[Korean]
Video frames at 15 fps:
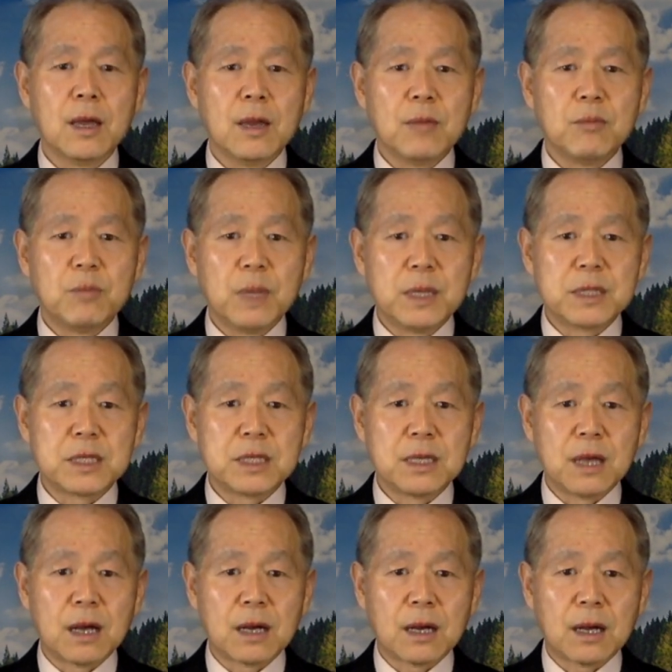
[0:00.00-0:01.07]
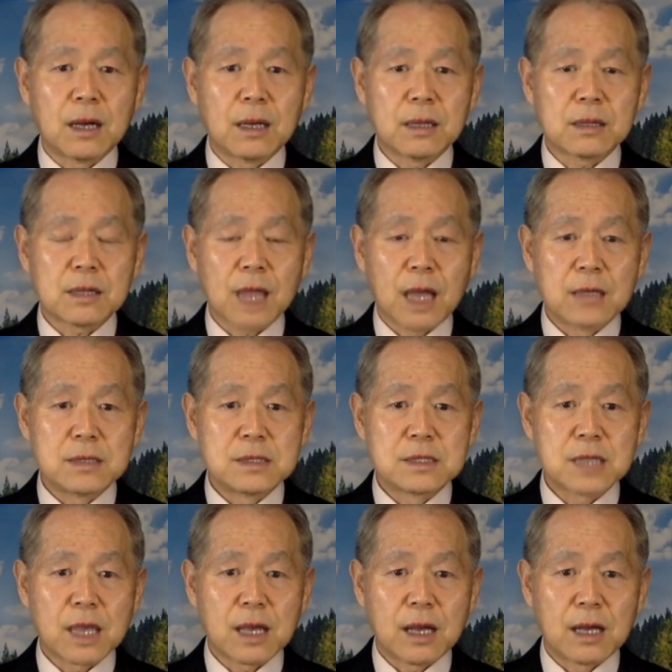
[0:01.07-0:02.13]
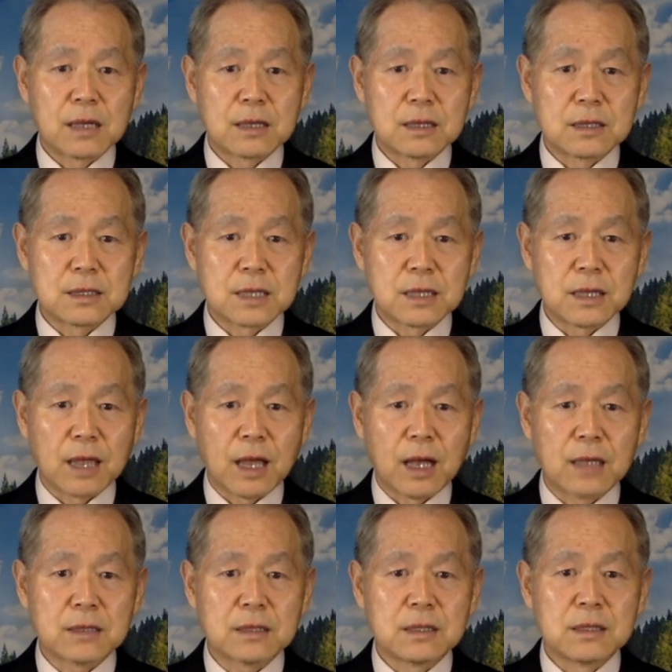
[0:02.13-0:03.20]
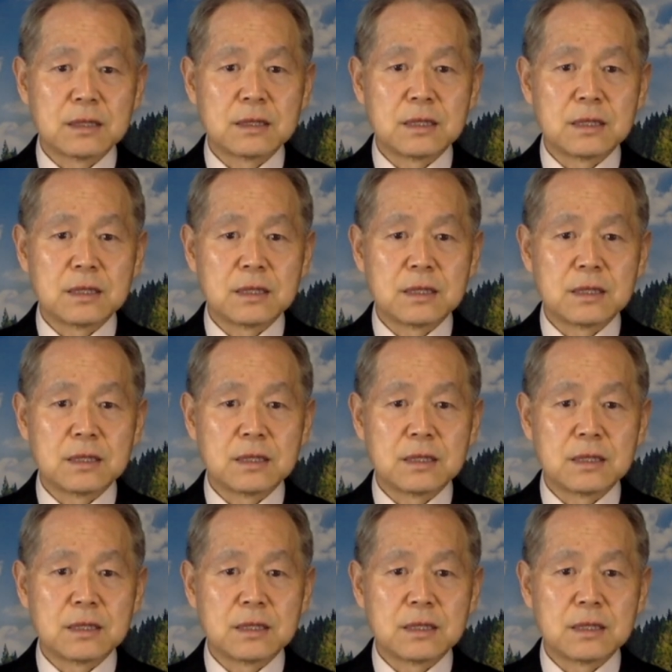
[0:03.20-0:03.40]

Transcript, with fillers: 메시아가 탄생할 것에 대한